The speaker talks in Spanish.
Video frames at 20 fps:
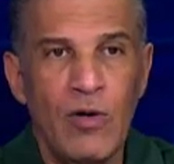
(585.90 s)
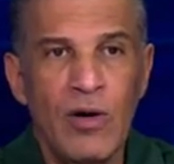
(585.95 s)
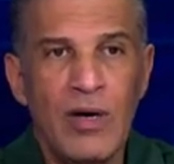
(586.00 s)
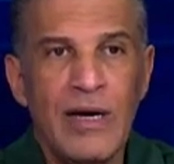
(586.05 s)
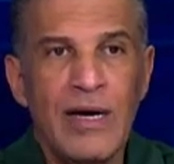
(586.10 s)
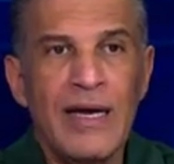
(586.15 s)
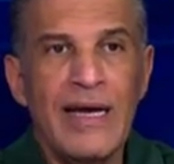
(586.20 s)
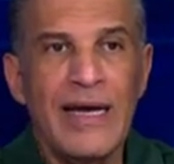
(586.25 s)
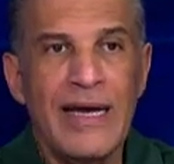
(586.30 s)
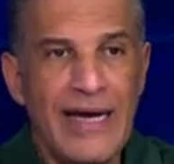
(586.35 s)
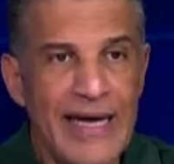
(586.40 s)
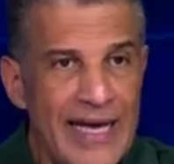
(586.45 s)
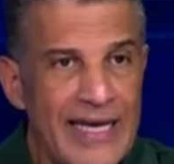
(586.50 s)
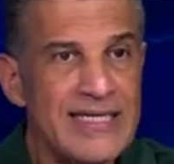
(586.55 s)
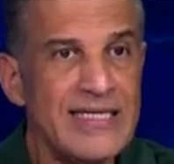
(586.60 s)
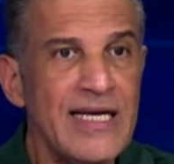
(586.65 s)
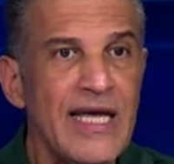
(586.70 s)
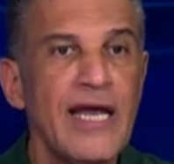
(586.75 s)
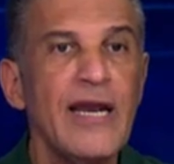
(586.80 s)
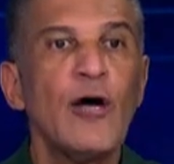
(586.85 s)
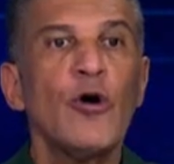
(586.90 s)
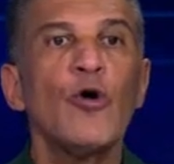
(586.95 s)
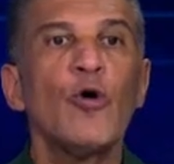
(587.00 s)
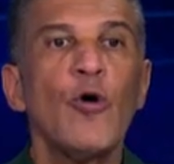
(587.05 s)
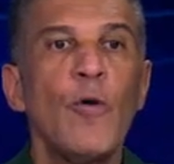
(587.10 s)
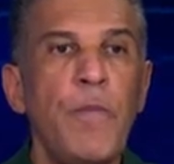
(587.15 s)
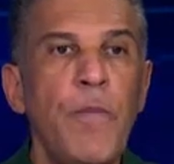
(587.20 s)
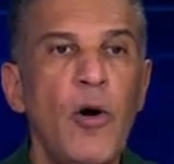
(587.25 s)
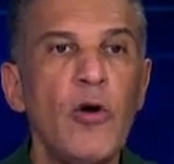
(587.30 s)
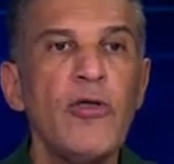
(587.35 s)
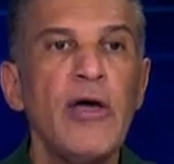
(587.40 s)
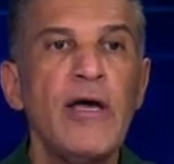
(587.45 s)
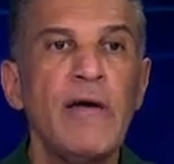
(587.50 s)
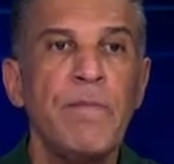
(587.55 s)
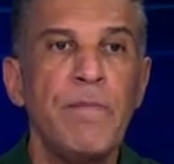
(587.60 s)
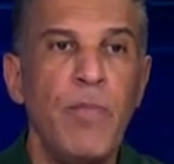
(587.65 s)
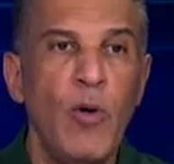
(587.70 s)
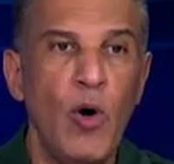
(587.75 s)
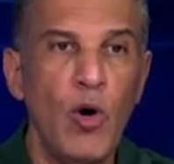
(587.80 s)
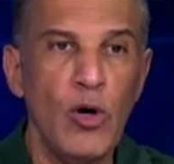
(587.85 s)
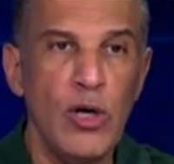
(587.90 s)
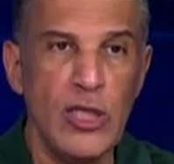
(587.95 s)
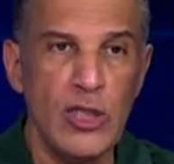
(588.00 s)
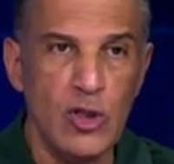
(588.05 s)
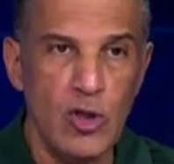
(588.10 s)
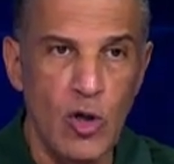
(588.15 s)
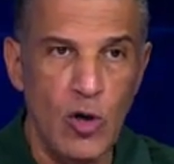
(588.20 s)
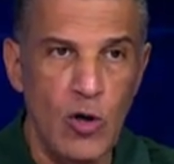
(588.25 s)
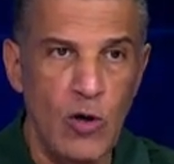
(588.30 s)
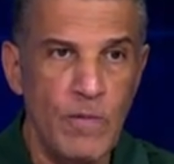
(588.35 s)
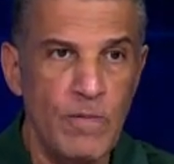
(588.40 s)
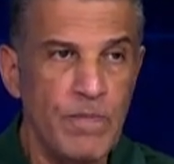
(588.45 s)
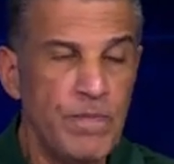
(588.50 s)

es que el grupo de Hipólito